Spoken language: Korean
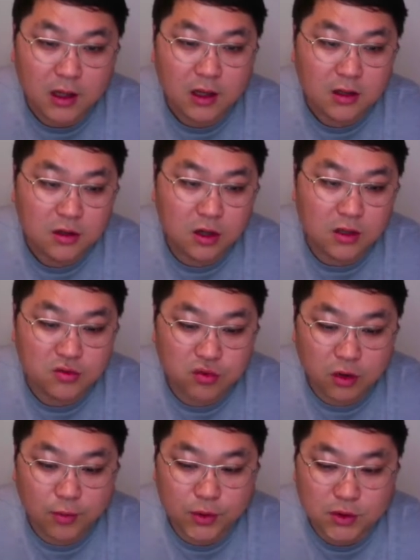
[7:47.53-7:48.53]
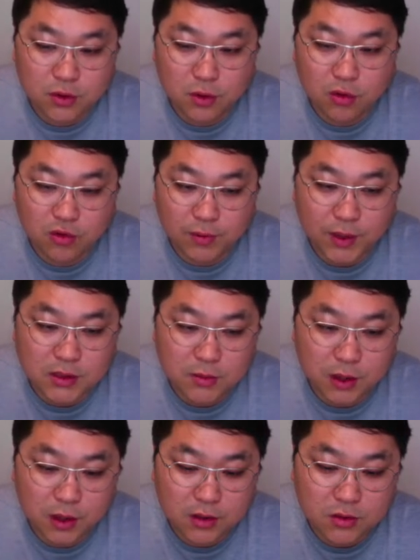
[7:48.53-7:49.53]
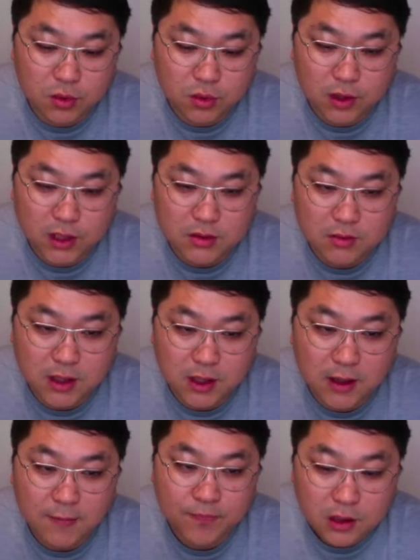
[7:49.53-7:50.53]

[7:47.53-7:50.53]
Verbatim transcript: 들어가서 둘러보시고 구입하시면 좋을 것 같습니다.